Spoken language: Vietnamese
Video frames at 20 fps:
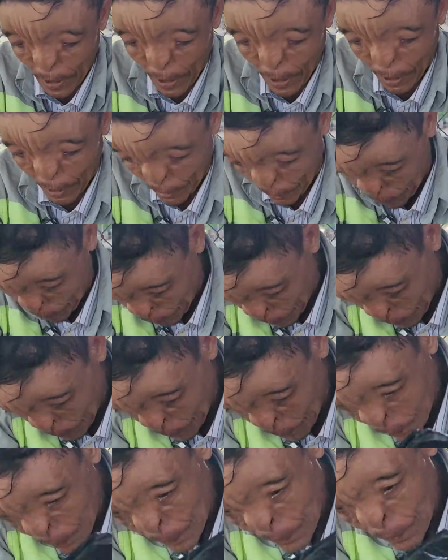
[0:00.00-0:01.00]
dạ
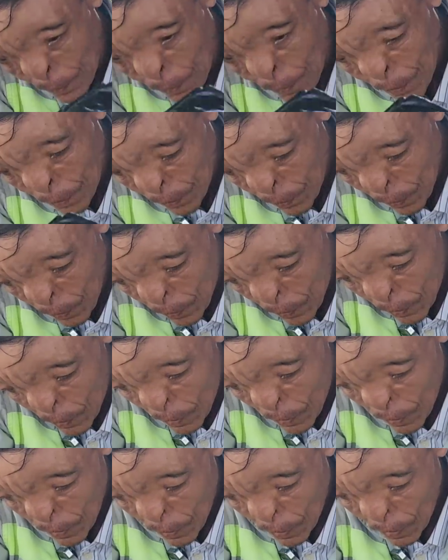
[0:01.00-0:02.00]
tự
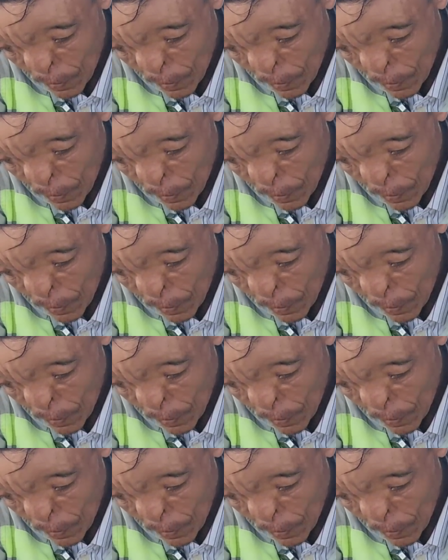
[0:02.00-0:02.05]
sinh hoạt